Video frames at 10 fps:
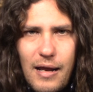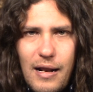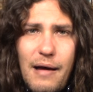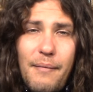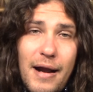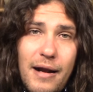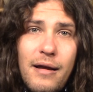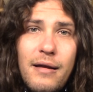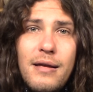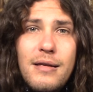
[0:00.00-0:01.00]
La
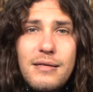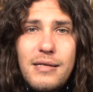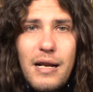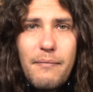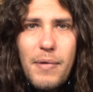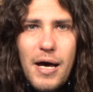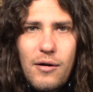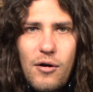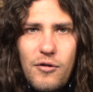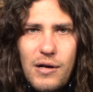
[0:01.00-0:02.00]
Habana. Sin
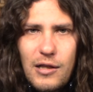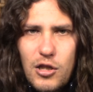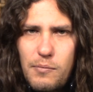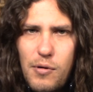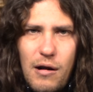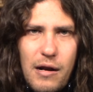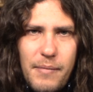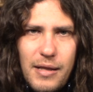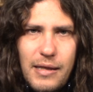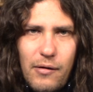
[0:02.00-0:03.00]
embargo, Donald Trump
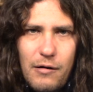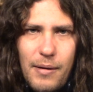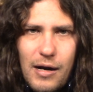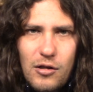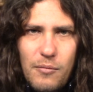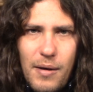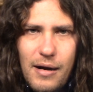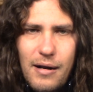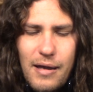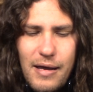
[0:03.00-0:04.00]
probablemente vuelva a
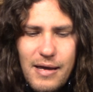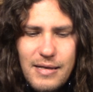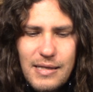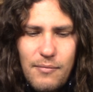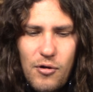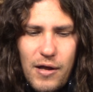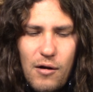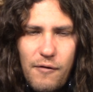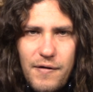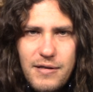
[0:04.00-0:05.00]
retomar este
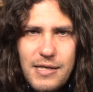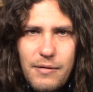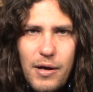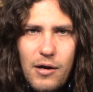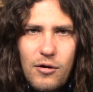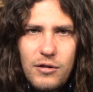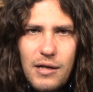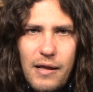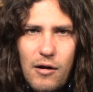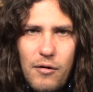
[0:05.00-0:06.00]
modelo ofensivo en
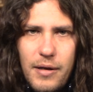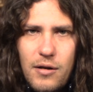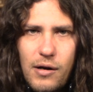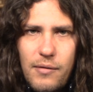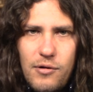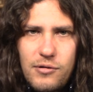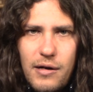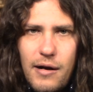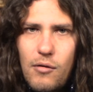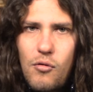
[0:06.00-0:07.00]
contra del gobierno
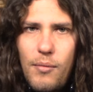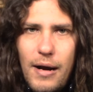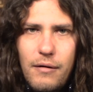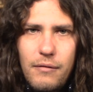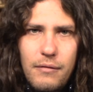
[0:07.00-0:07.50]
revolucionario cubano.